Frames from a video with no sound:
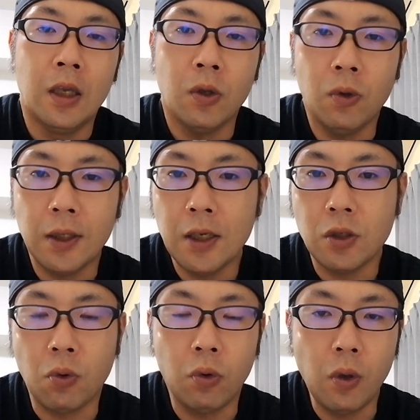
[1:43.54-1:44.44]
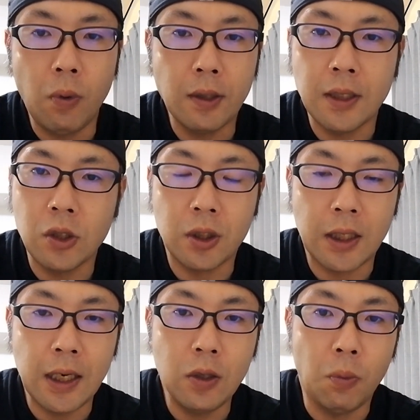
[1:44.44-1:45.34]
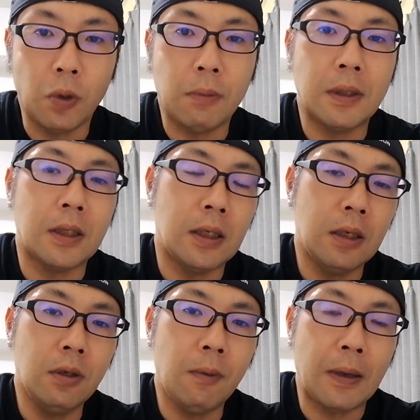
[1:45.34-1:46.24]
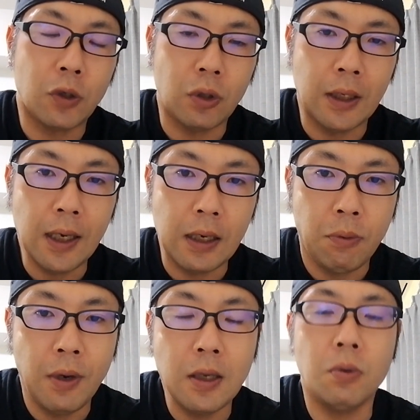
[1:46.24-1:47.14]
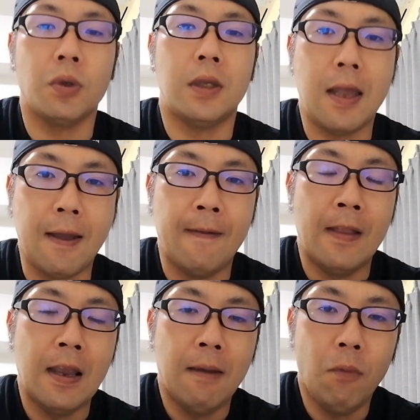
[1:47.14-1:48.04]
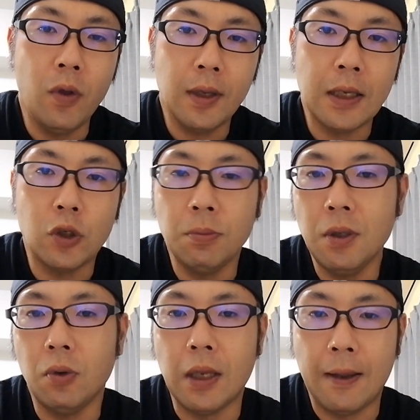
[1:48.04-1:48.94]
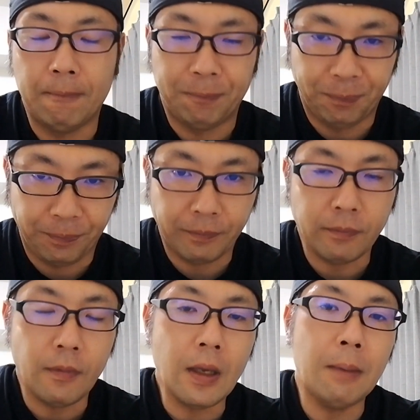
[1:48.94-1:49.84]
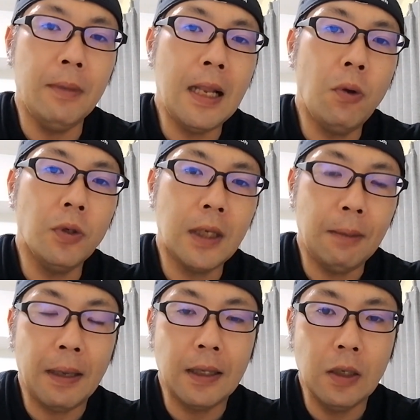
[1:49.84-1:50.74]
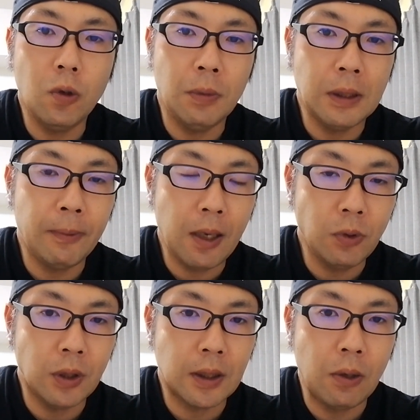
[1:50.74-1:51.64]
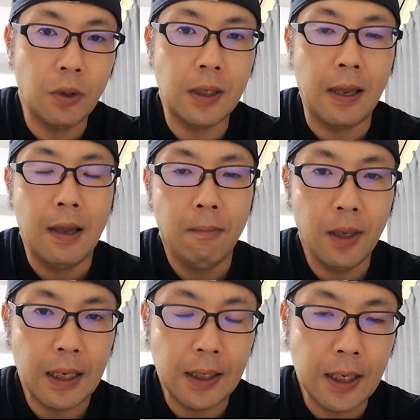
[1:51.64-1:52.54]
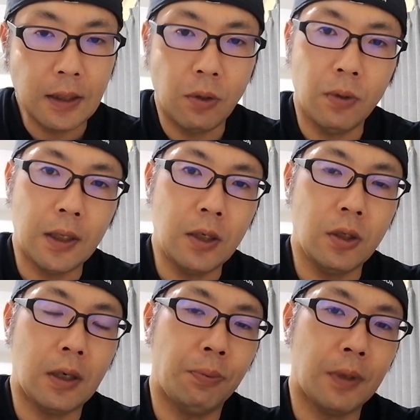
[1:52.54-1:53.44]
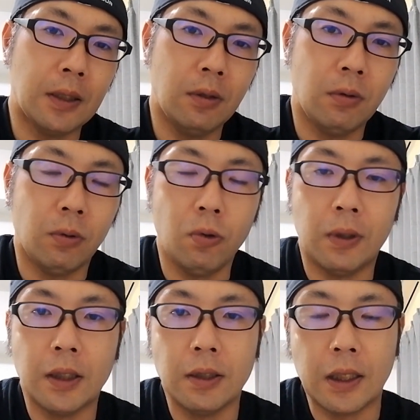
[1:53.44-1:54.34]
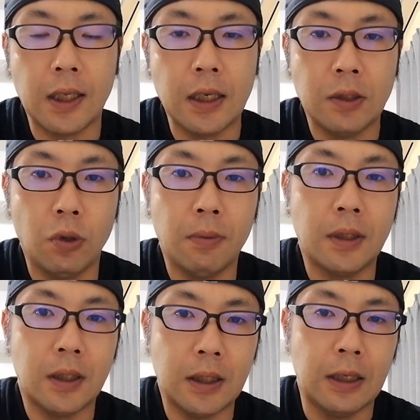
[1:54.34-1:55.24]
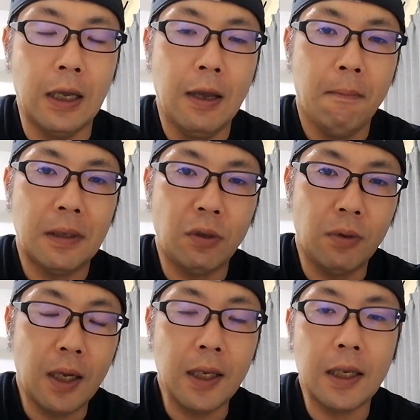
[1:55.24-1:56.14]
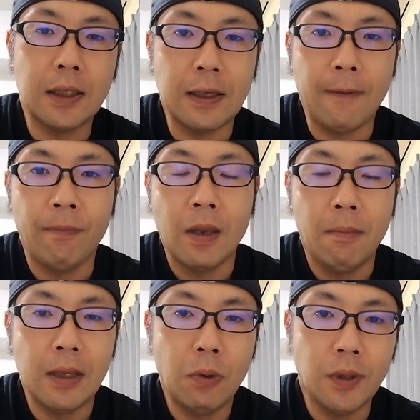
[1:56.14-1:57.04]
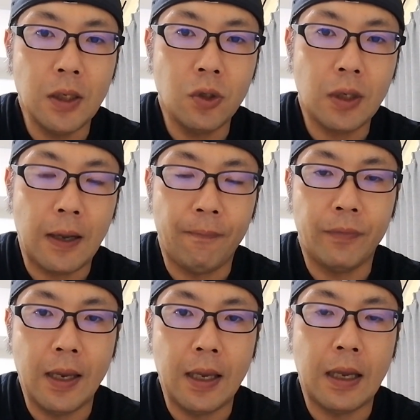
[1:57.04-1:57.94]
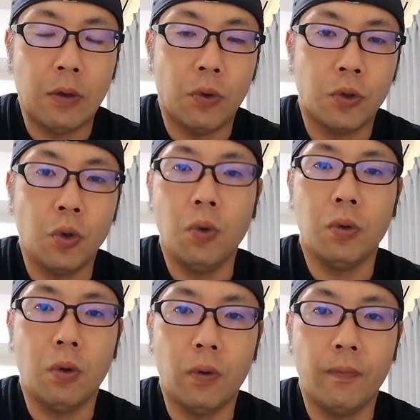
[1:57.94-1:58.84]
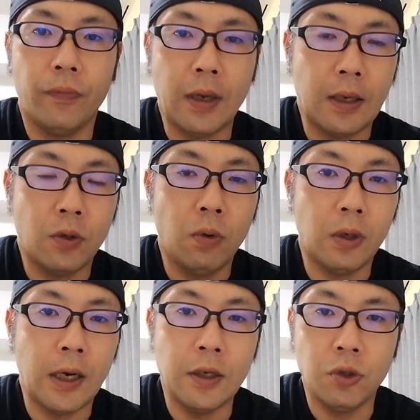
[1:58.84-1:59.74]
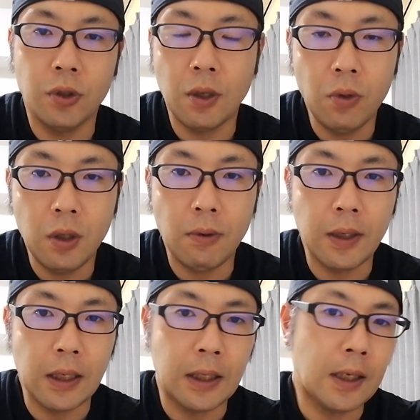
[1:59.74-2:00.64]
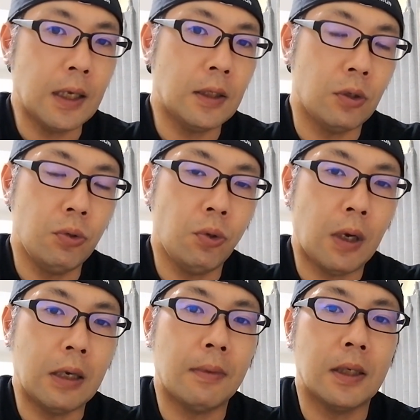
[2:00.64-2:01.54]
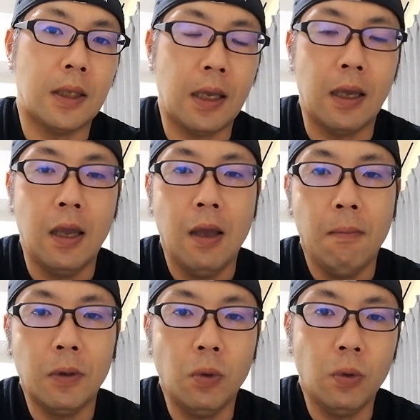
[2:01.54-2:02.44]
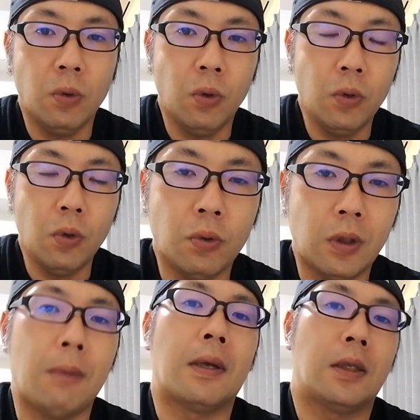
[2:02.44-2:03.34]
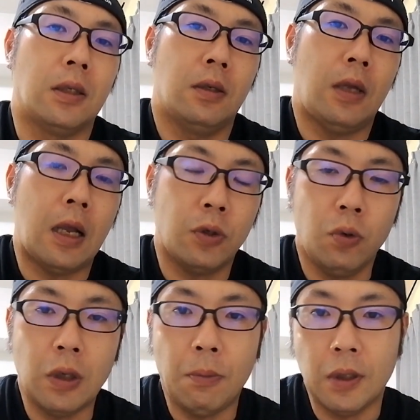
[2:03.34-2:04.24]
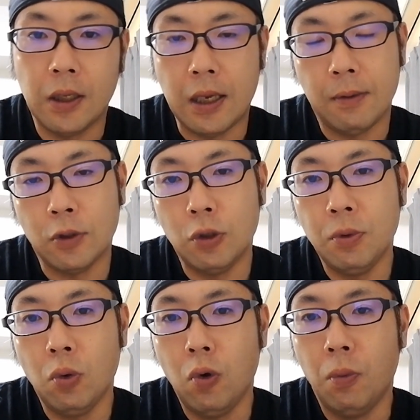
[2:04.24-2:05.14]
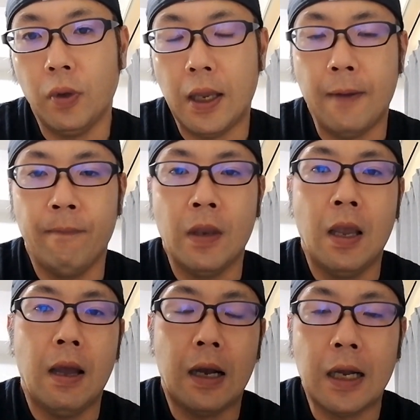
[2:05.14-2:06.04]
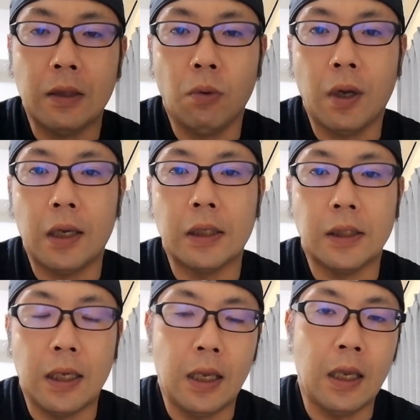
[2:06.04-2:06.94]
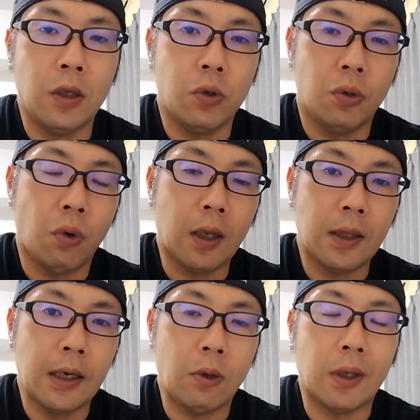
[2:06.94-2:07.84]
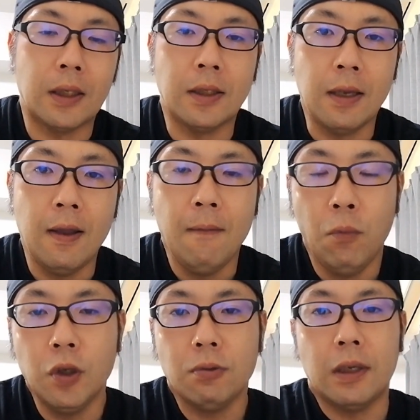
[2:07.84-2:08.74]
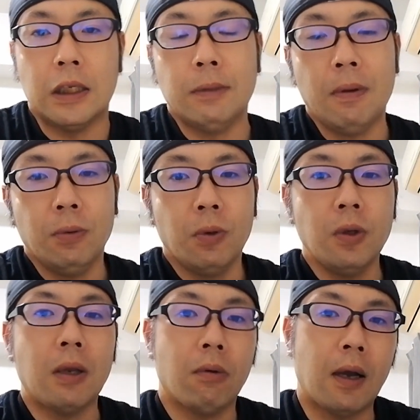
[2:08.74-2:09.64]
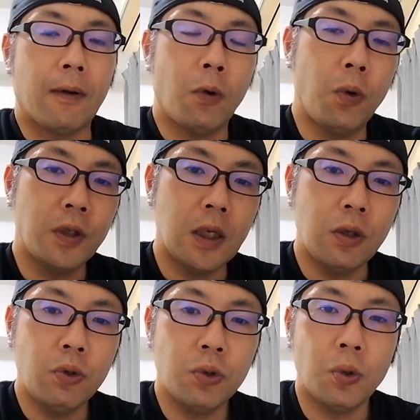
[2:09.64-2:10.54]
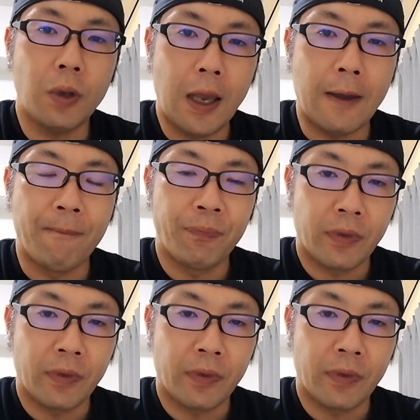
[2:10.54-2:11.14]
京田選手、ここで終わる選手じゃないと思ってます2軍でまあちょっと1回リフレッシュをして、もう1回守備をね、見直したり、バッティングを見つめ直す時間を来て、まあ、必ず京田選手が復活することを私は期待しておりますし、まあ、その中でですね、まあ、根尾選手が、ね、あのショート、ね、ショートで練習してこいって言われて1ヶ月猶予がありまして、まあ、どんどんどん打ってます。あ長打も出て、まあ、守備の方もね、カットからですね、返球良かったりとかですね、もしくは一番驚いたのが、甲子園球場で